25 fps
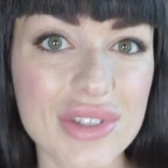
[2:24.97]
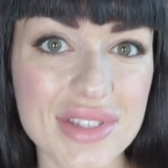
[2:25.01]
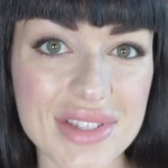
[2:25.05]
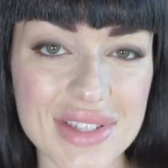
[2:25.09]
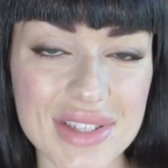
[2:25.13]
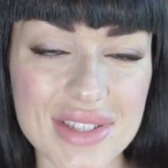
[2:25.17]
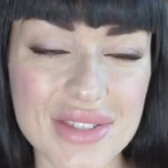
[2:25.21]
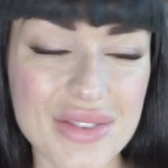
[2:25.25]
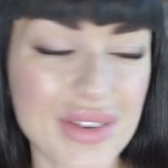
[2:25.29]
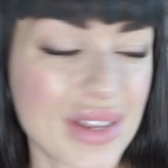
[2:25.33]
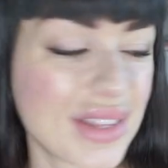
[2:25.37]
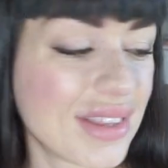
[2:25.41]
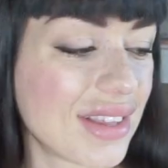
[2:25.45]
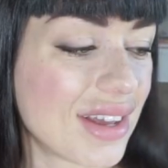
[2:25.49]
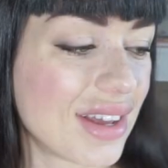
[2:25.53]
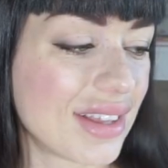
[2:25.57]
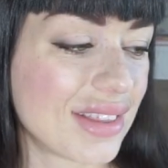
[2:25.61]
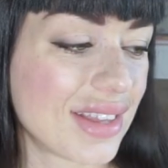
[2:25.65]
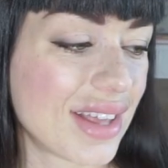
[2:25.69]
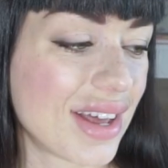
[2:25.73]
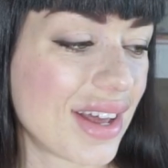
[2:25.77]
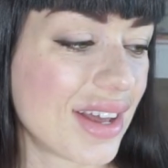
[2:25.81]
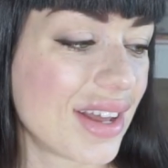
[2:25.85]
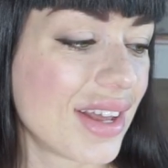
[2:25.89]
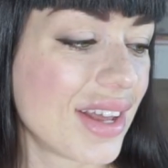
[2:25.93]
из-за цвета
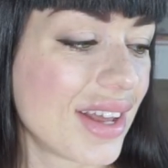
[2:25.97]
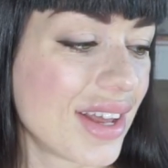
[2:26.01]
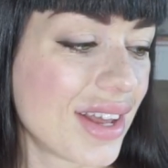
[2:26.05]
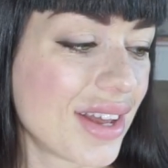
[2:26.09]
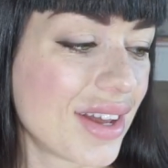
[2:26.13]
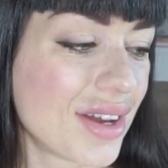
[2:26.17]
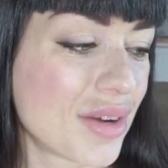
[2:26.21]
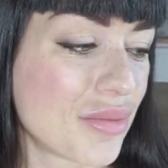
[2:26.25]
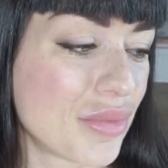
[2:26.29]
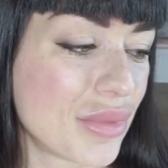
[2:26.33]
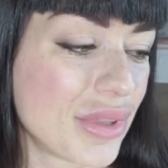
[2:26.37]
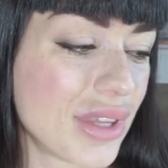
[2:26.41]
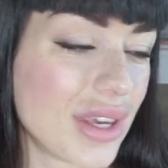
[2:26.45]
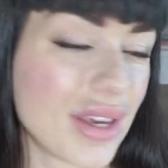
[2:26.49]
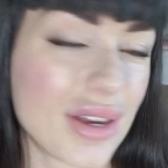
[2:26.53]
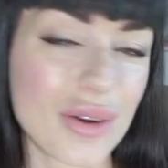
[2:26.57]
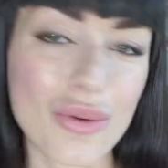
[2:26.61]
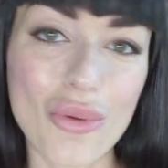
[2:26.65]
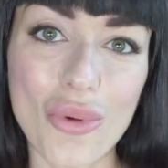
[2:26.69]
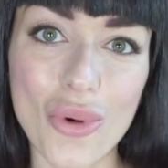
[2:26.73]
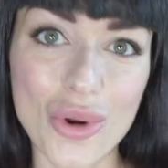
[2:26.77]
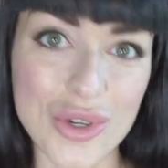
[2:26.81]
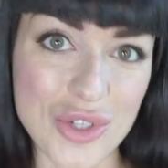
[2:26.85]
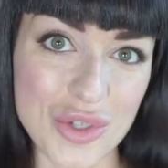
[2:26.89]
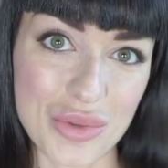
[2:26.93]
она мне
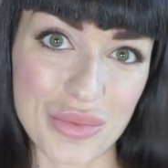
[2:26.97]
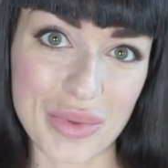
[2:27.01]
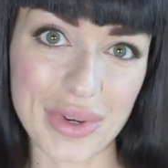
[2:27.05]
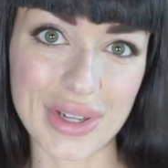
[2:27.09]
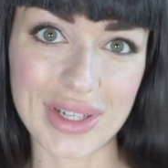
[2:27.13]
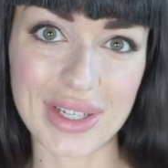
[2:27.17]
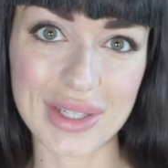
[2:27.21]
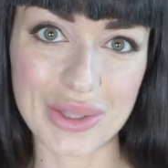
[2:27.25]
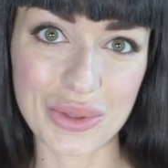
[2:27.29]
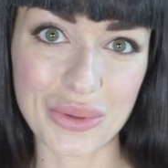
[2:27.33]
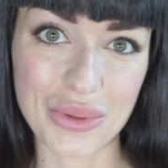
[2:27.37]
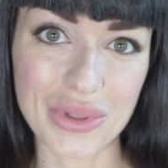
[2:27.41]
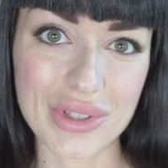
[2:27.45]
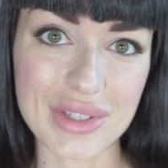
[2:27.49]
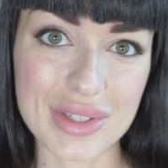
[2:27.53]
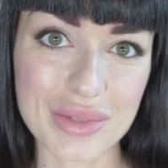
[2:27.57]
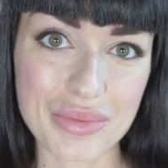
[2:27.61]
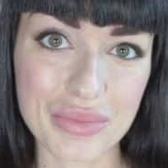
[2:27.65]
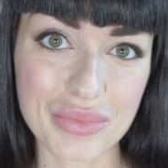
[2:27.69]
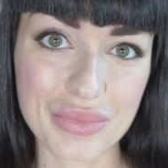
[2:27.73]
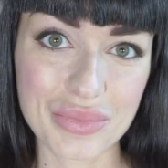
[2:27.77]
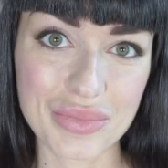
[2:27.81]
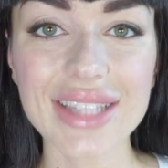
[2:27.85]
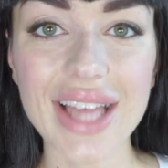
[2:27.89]
очень приглянулась.